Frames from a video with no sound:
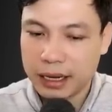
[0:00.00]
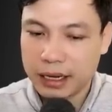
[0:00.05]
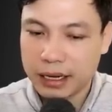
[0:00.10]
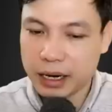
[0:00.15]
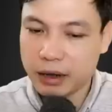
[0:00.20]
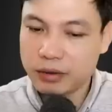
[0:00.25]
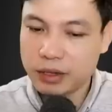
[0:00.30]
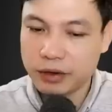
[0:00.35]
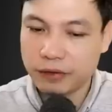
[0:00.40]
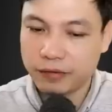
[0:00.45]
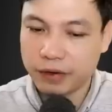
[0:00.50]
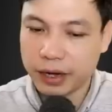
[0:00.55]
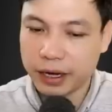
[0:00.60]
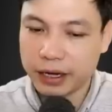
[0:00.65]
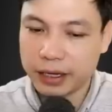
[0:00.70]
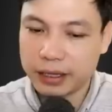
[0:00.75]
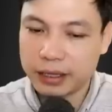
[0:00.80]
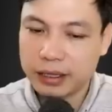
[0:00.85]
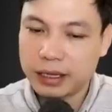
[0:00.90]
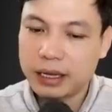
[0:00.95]
là vật
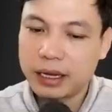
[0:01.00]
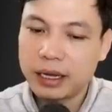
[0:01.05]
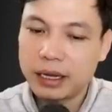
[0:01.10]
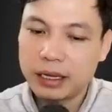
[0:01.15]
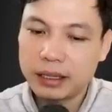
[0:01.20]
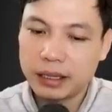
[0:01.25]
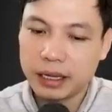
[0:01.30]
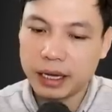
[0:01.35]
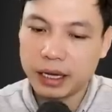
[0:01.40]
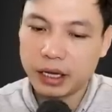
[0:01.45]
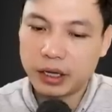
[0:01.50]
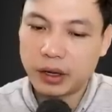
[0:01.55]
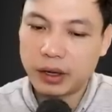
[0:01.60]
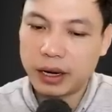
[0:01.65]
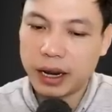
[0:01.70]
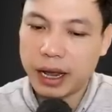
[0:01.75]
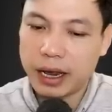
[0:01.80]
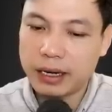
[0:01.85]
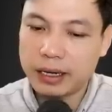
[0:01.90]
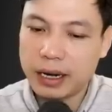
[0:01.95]
cùng hung cực ác,
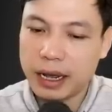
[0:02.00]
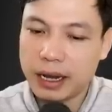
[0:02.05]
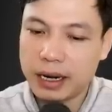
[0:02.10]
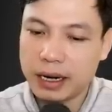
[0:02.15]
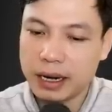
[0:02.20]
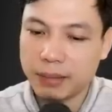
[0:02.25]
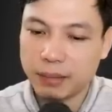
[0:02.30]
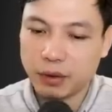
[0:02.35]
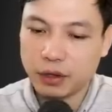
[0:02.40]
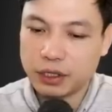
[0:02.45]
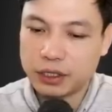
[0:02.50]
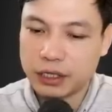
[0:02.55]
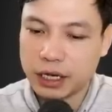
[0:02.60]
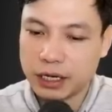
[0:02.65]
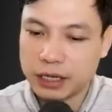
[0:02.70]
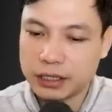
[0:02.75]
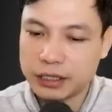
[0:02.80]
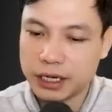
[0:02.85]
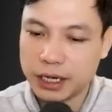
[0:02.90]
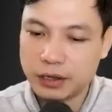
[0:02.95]
được luyện
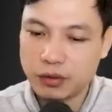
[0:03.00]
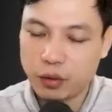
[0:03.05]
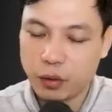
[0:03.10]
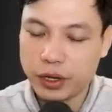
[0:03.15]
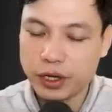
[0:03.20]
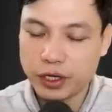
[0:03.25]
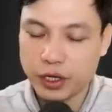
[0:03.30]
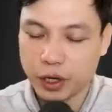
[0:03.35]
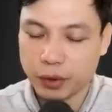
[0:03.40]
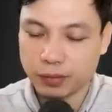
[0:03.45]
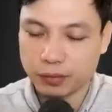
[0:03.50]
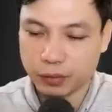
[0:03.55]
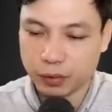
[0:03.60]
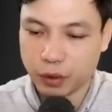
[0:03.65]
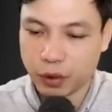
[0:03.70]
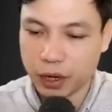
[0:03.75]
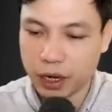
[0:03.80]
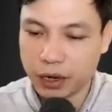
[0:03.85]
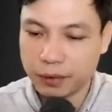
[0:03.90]
thành mẫu trùng chắc chắn